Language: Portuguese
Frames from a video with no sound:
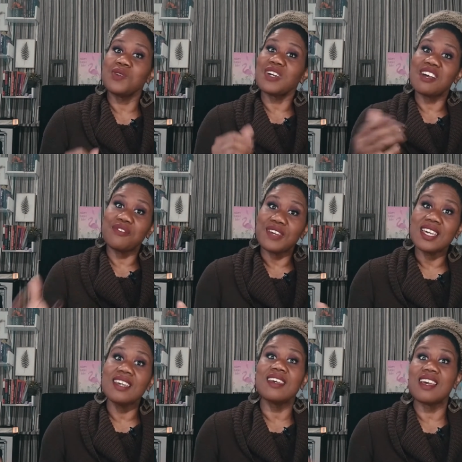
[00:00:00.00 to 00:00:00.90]
que o
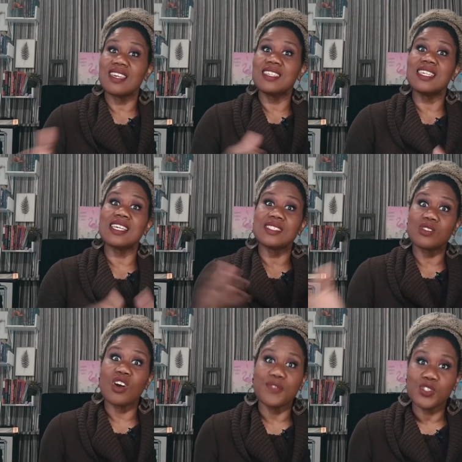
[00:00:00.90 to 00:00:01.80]
café e
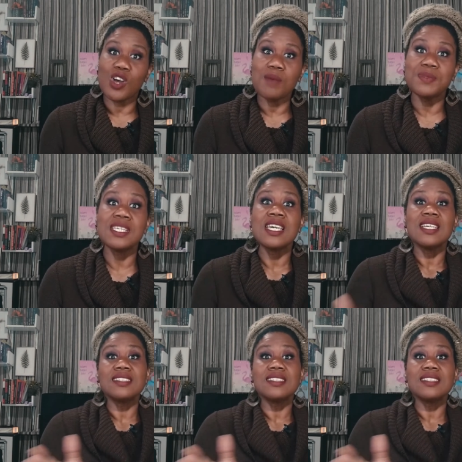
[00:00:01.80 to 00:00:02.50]
as coffee shops